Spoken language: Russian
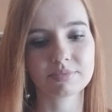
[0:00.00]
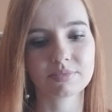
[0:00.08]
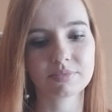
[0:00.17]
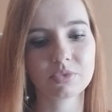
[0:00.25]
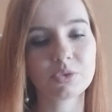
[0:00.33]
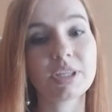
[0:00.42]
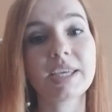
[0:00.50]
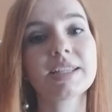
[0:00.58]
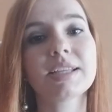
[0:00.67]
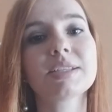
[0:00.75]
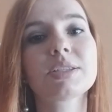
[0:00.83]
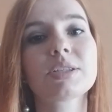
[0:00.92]
ну, не
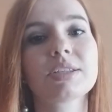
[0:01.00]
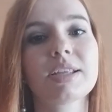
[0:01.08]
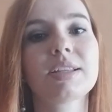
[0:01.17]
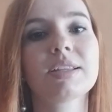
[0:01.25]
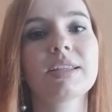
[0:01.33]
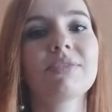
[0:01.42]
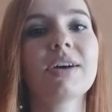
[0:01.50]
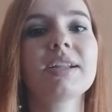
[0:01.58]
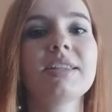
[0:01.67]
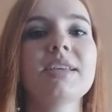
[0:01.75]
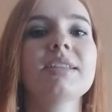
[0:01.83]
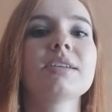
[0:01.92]
дос... этот
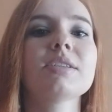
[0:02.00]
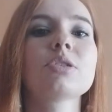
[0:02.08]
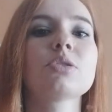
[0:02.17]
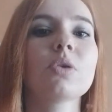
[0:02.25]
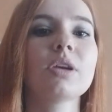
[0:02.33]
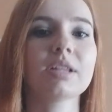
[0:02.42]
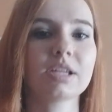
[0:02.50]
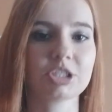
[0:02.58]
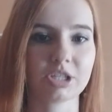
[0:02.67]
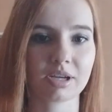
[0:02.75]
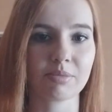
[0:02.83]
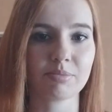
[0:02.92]
товар недостоин
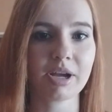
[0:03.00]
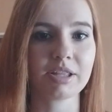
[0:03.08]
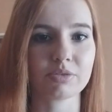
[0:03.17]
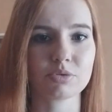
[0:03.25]
нашей компании.